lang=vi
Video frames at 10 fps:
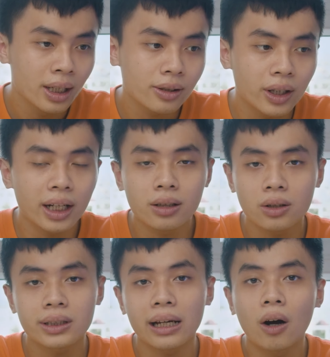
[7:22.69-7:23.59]
cho nên nó
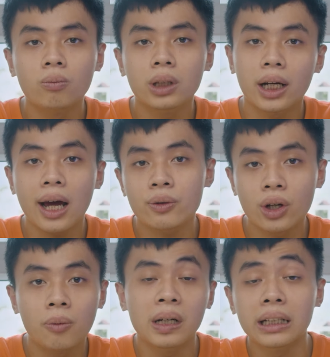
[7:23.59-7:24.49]
sẽ không thể nào
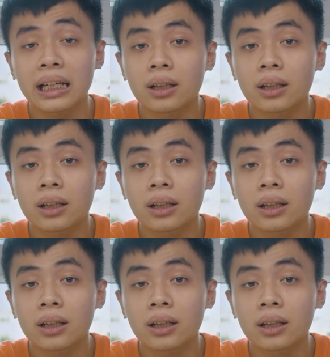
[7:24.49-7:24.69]
cho mình cái